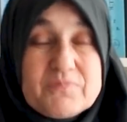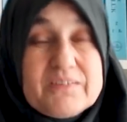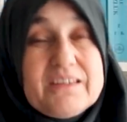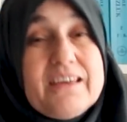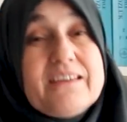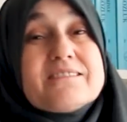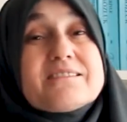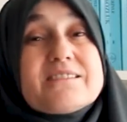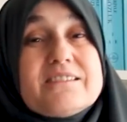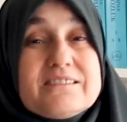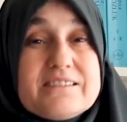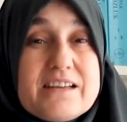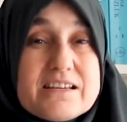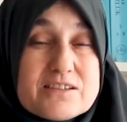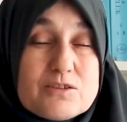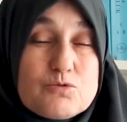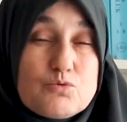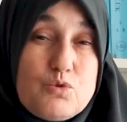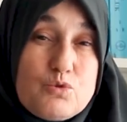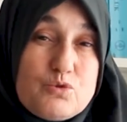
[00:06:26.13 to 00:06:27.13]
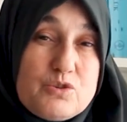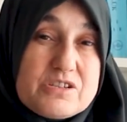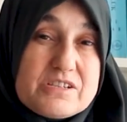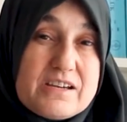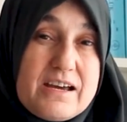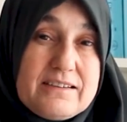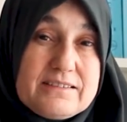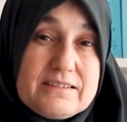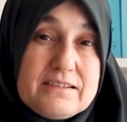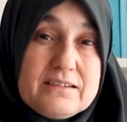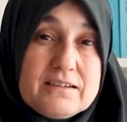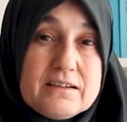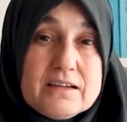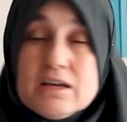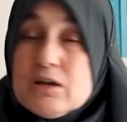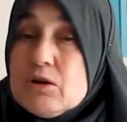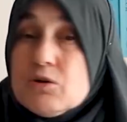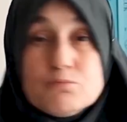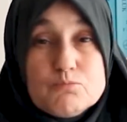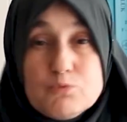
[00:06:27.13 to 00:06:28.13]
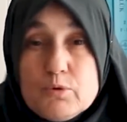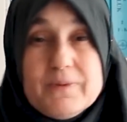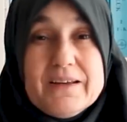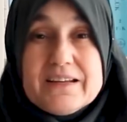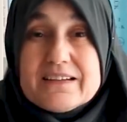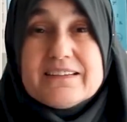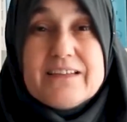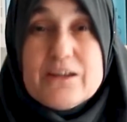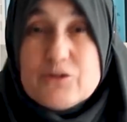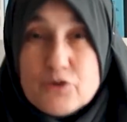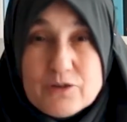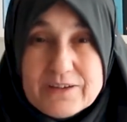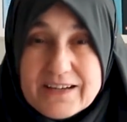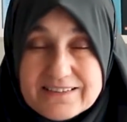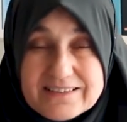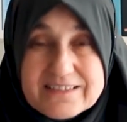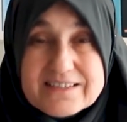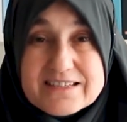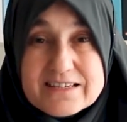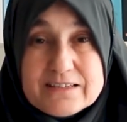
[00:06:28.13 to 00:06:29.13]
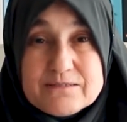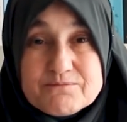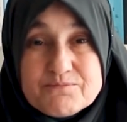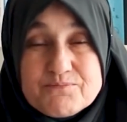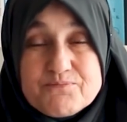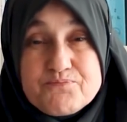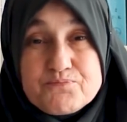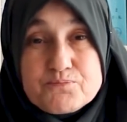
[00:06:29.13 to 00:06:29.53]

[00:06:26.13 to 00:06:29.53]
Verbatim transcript: kendisini nasıl koruyacağını bu bilgileri öğretirsin.